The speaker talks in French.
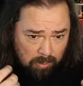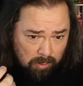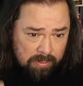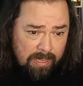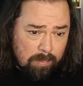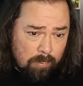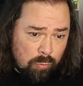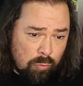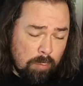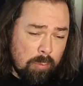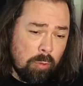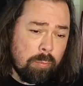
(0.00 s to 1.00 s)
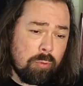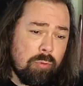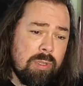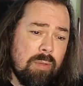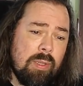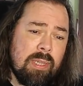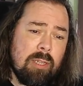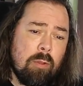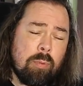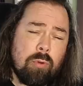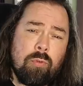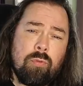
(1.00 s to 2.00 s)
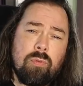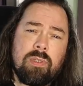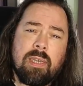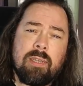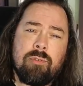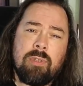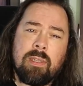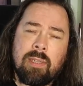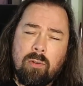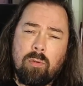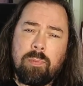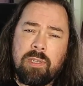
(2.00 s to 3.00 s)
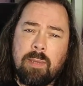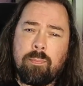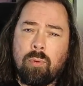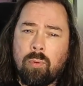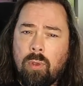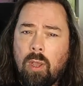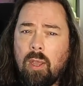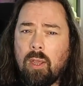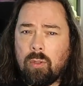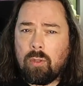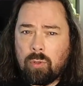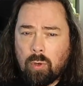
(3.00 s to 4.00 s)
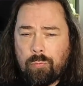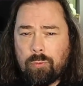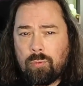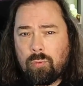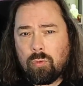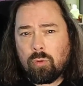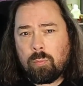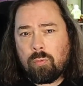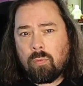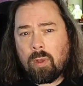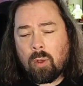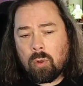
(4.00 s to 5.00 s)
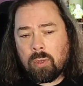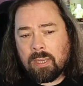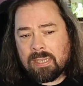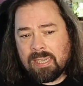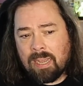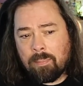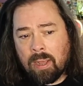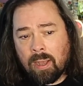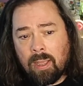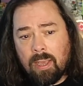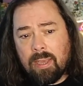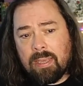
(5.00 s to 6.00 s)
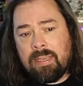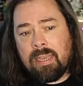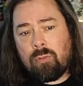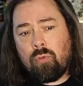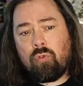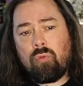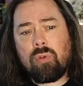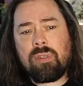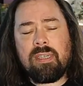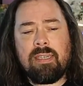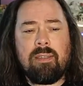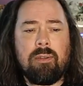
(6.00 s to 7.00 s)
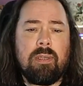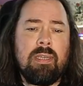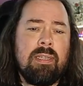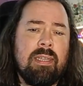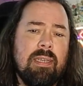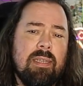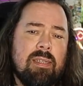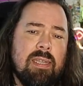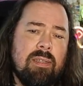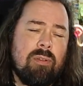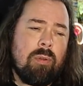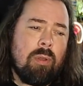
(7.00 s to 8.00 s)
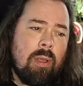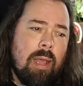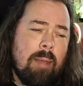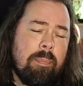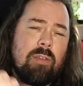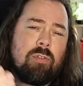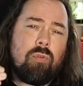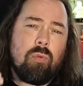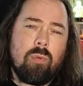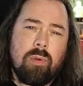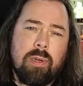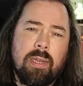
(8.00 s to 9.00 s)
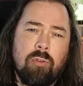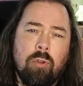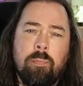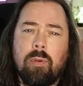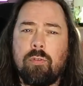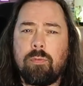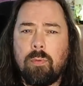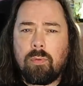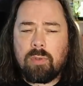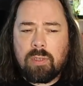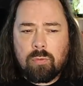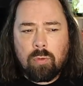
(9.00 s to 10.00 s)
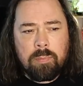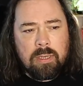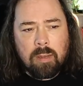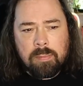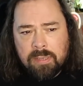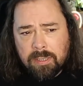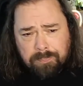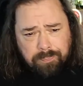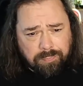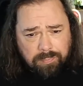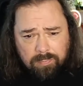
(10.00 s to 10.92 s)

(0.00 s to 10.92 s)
en termes justement de productivité et de production, ça risque d'être très compliqué pour eux dans le futur de pouvoir redresser la barre. Il y a toujours cette euh, idée, cette euh, impression qu'on a de pansements qui sont mis comme ça